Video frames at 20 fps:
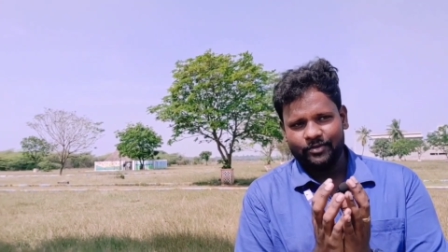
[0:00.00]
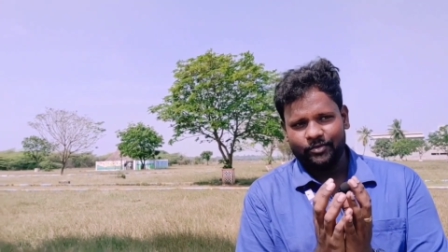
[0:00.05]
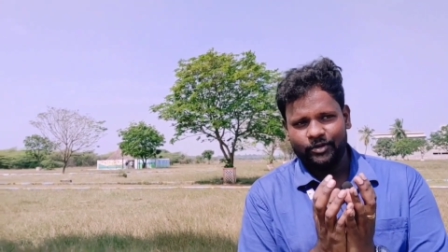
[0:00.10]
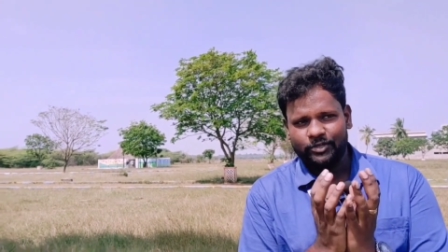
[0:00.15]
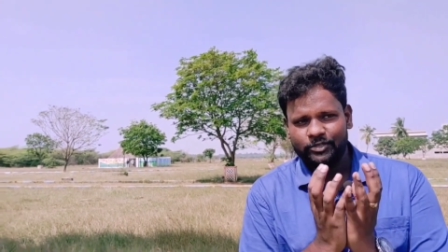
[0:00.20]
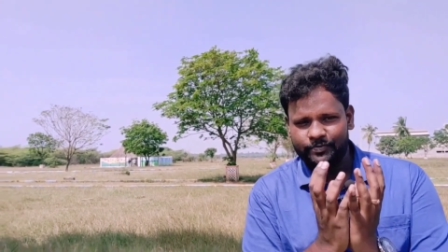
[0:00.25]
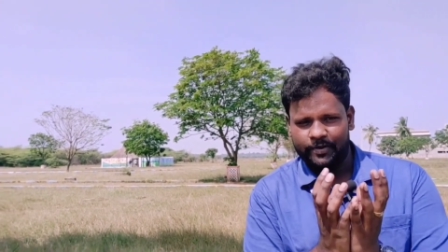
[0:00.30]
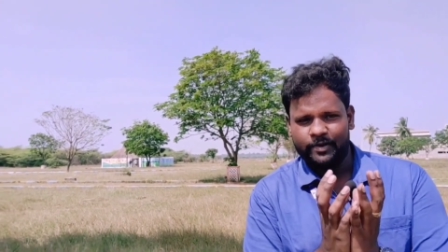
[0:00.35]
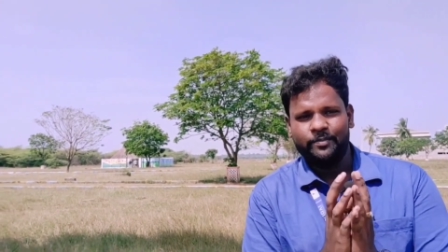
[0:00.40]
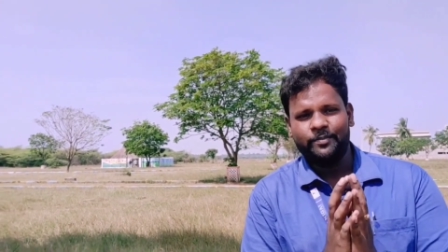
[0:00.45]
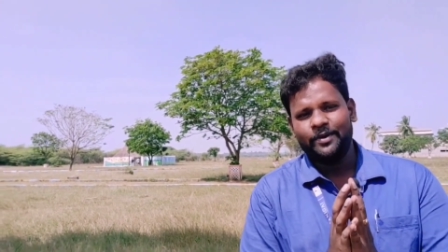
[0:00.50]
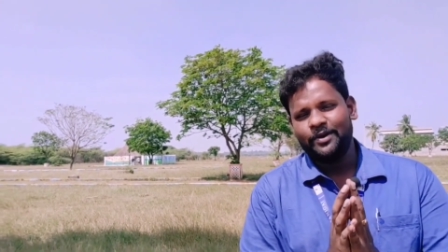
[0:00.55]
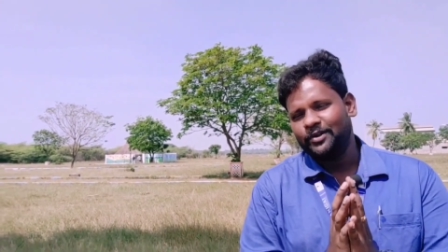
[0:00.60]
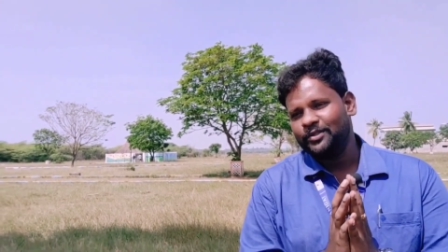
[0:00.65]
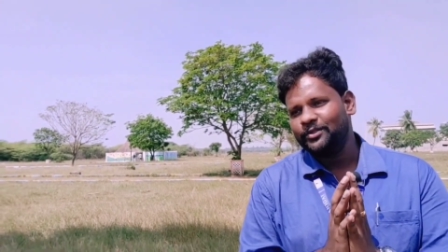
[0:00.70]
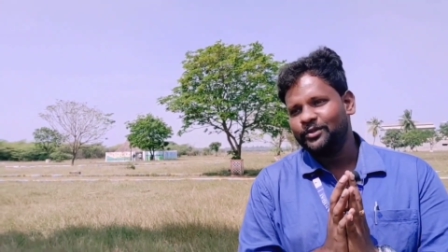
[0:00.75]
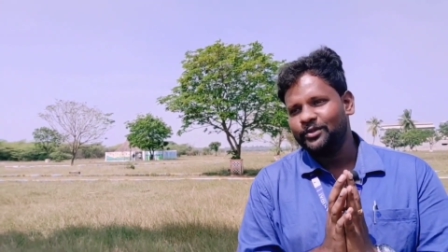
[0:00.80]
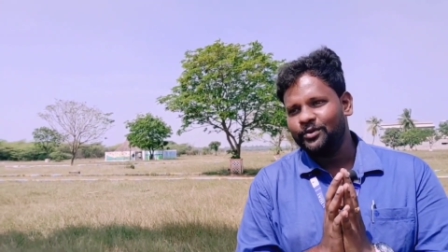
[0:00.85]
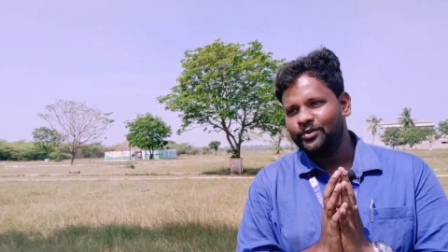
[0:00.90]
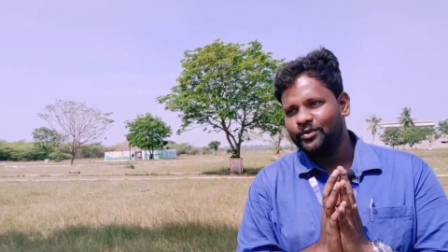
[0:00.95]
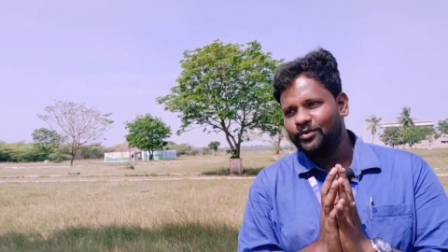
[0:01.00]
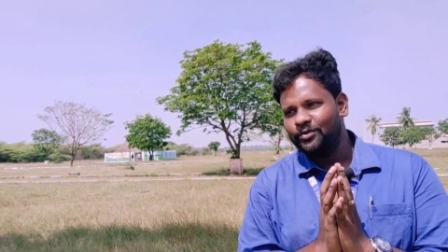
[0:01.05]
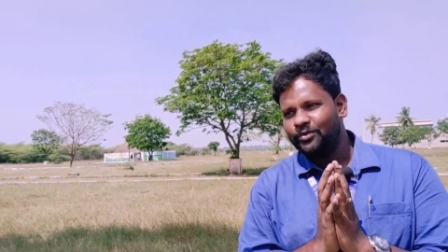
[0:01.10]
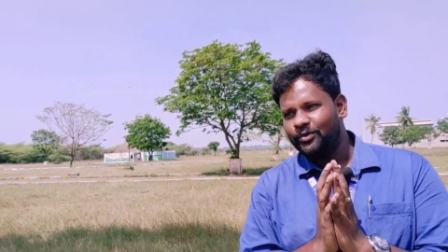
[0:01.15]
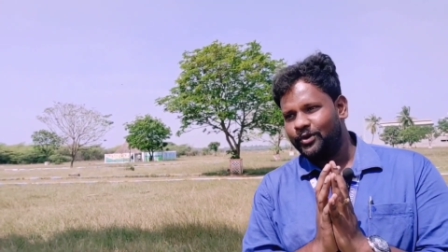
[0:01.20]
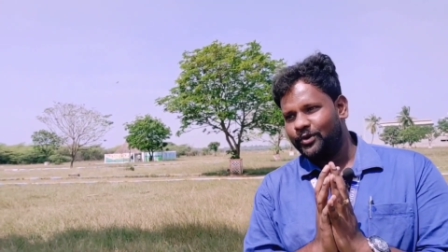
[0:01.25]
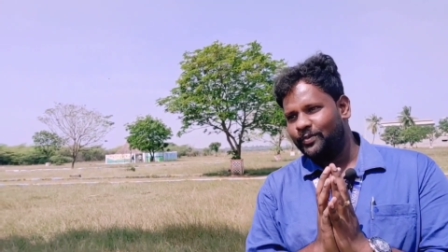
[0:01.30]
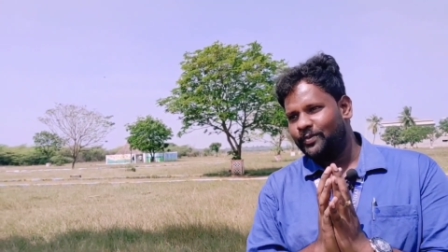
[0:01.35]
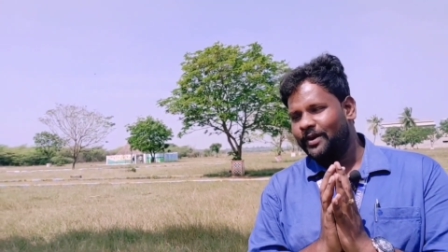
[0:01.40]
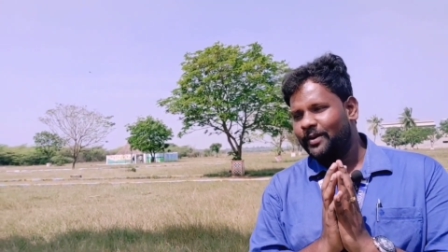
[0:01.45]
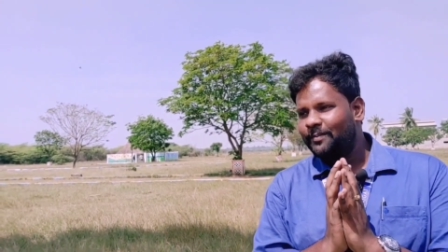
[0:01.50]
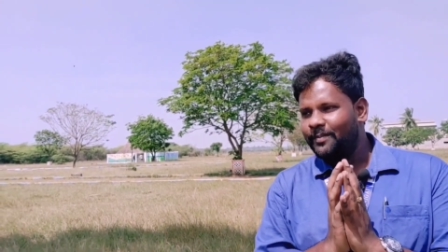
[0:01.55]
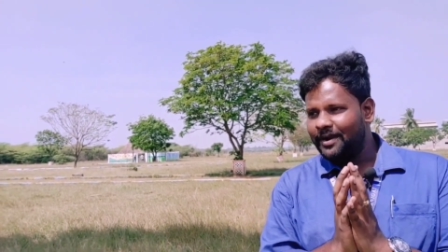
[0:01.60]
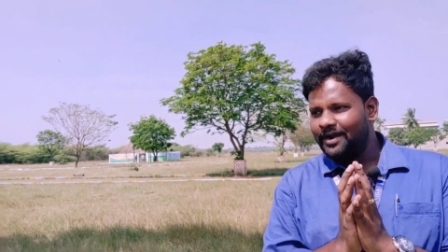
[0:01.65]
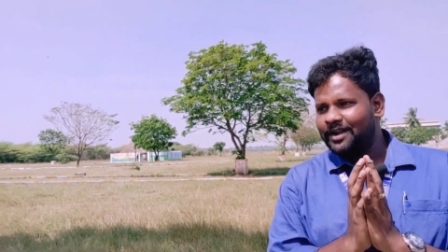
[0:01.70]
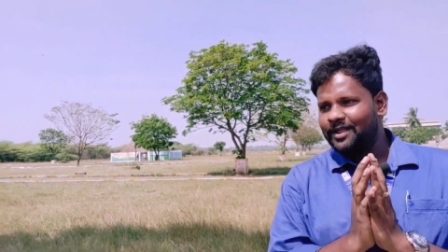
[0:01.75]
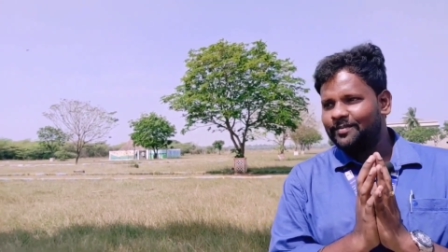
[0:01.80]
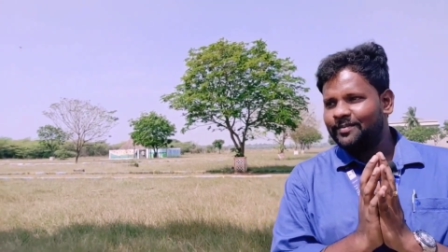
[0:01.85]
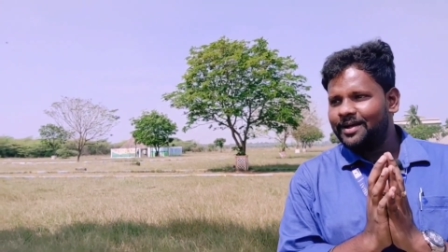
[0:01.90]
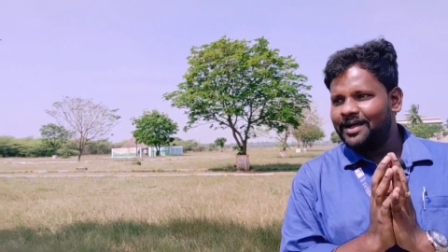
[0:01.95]
ஒரு ஸ்பெண்ட் பண்ணுறதுக்கும் ஒரு
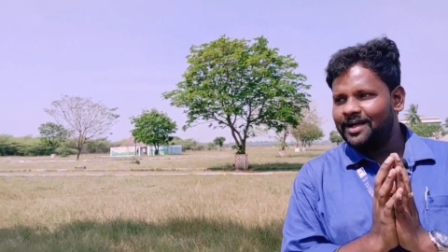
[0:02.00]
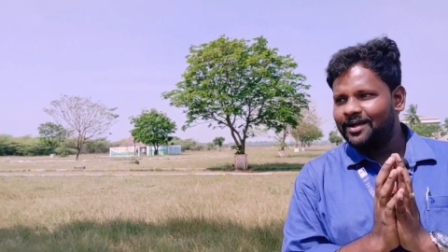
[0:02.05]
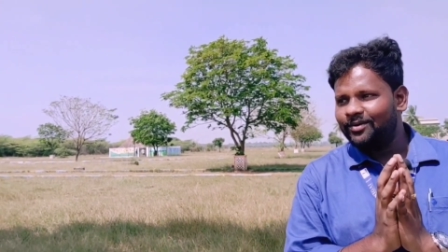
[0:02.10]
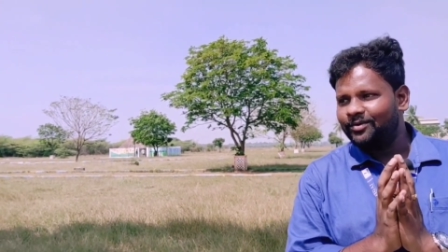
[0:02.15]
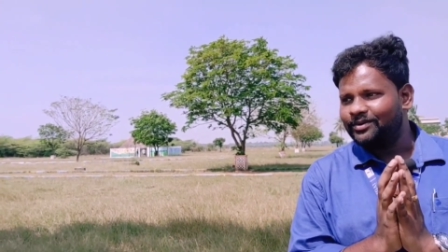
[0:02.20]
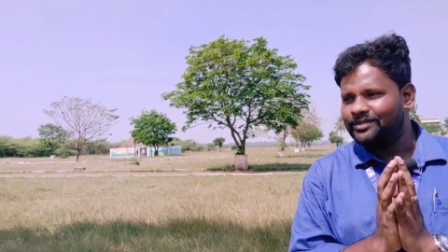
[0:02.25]
பிரம்மாண்டமாக